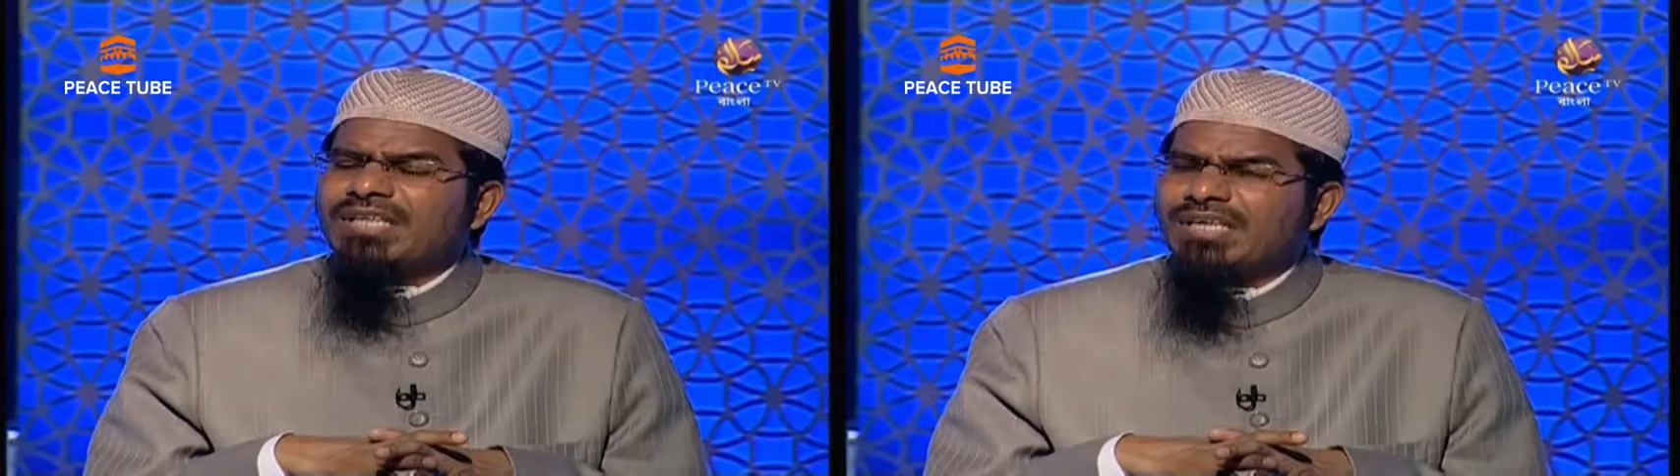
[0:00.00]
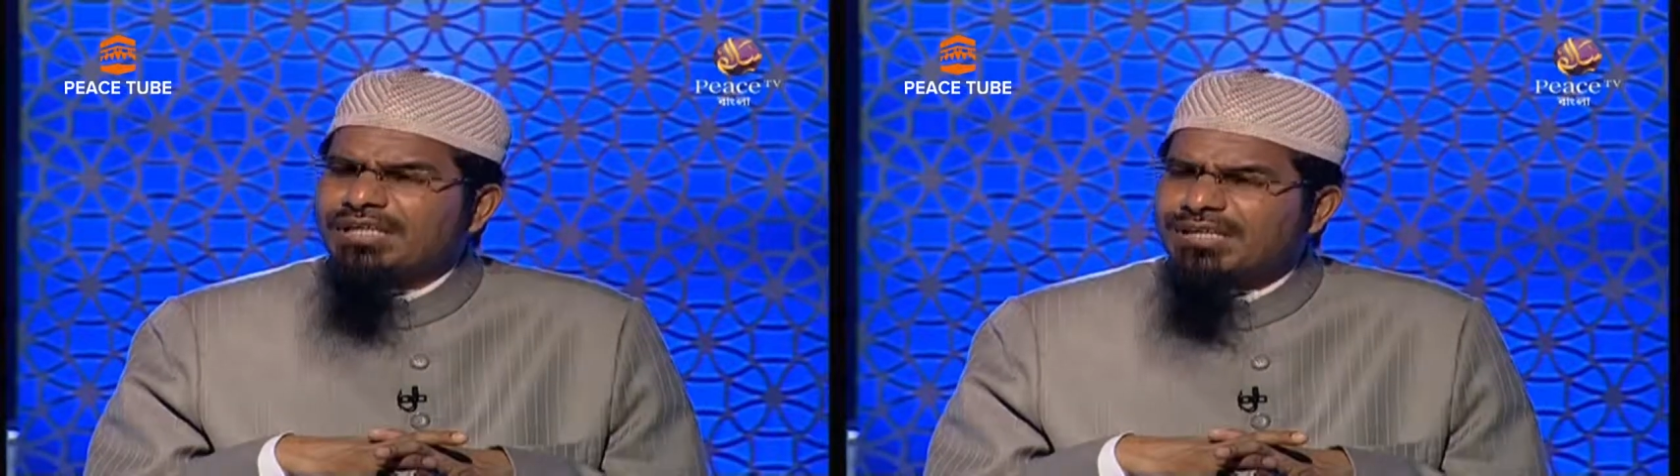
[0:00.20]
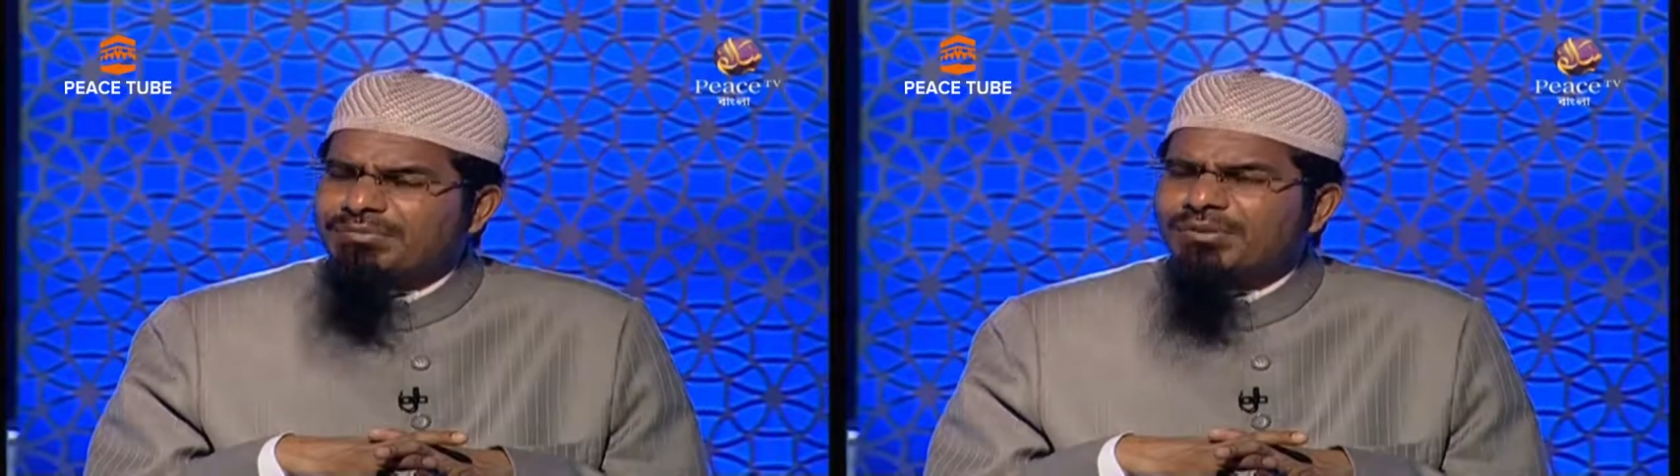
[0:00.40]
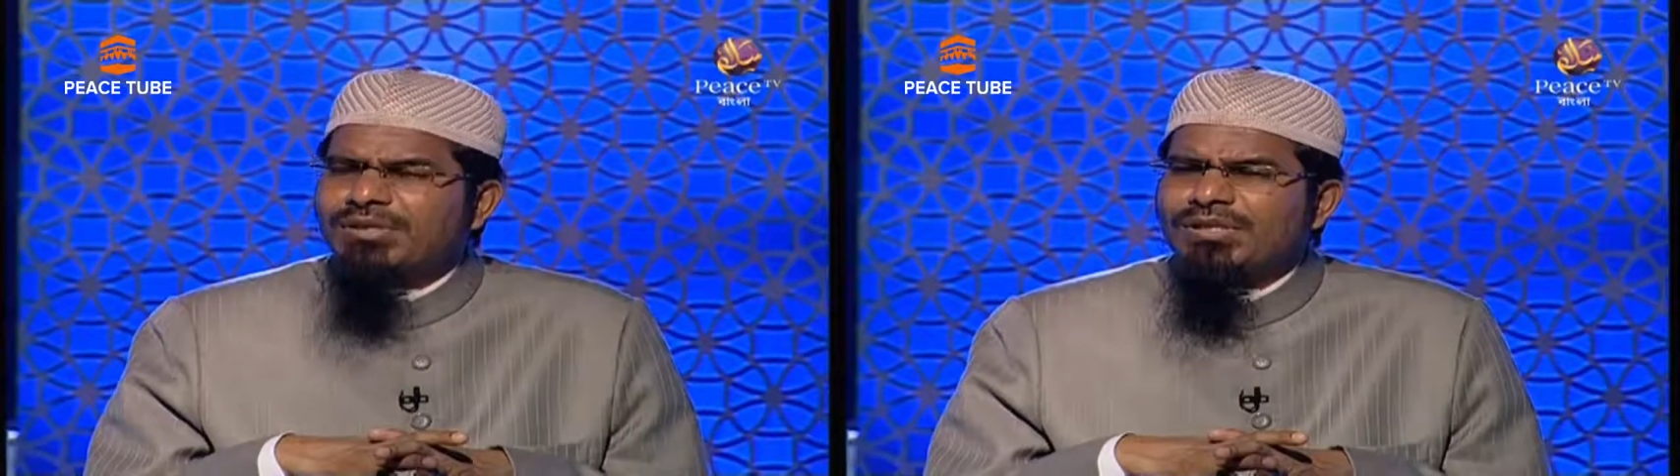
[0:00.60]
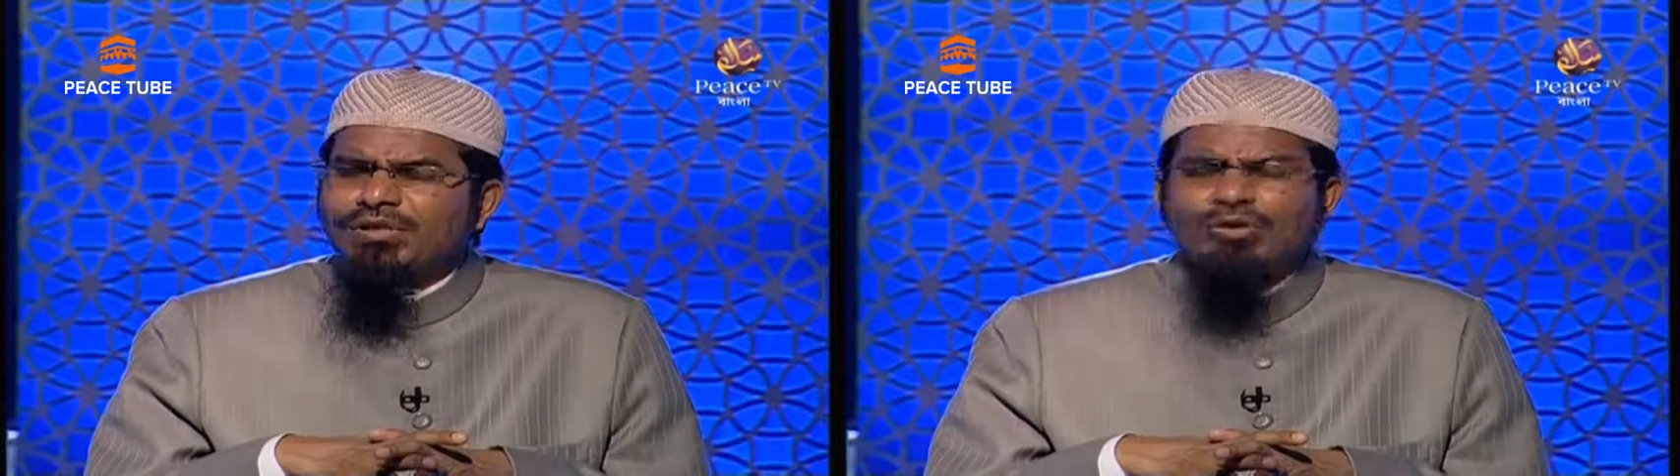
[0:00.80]
স্থান হিসেবে
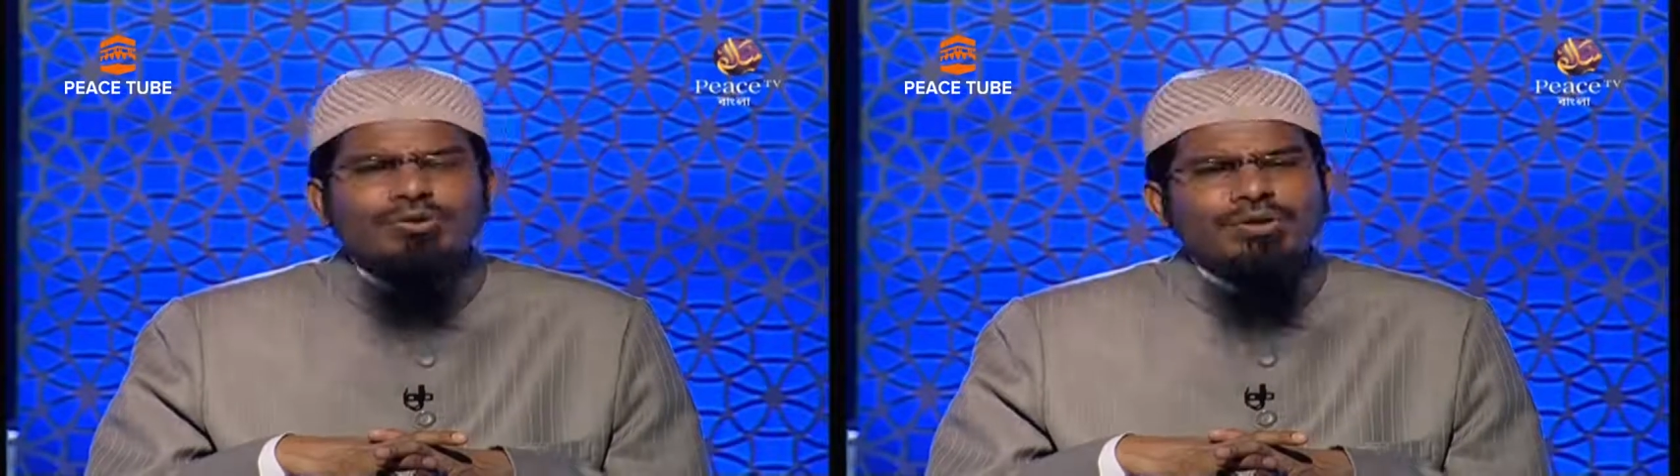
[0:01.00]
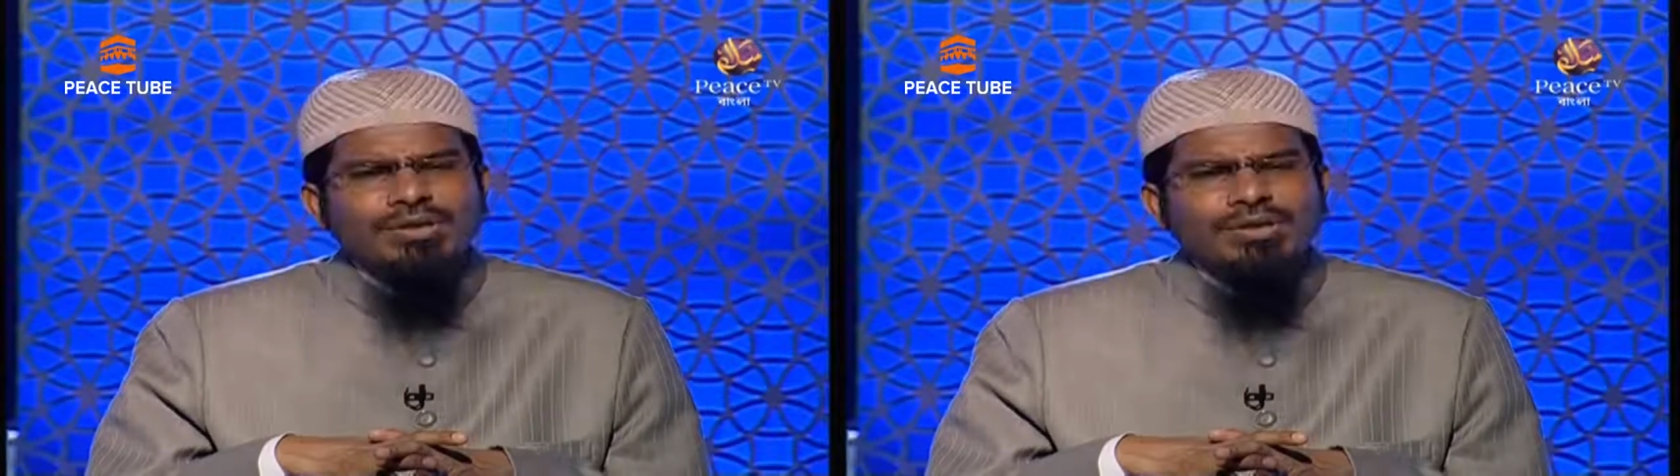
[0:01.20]
নির্ণয় করে